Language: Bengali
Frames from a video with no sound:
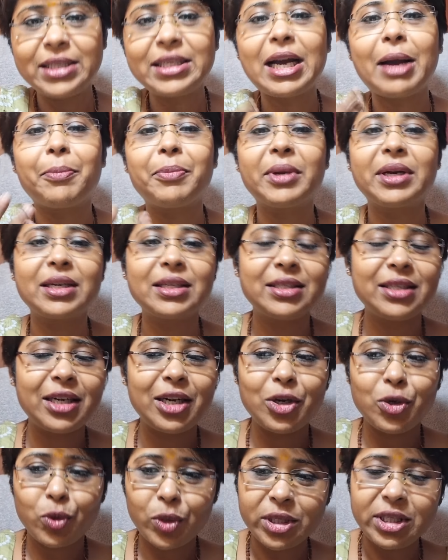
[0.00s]
এই যে আপনাকে
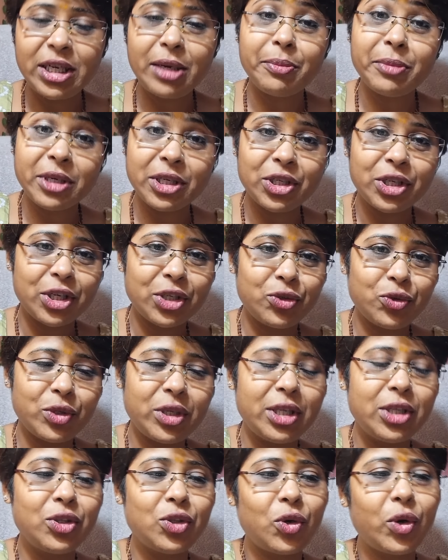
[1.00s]
ছেড়ে রয়েছে বেশ কিছু
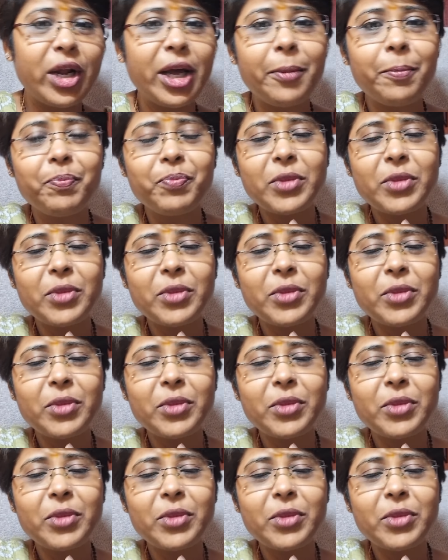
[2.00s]
দিন ধরে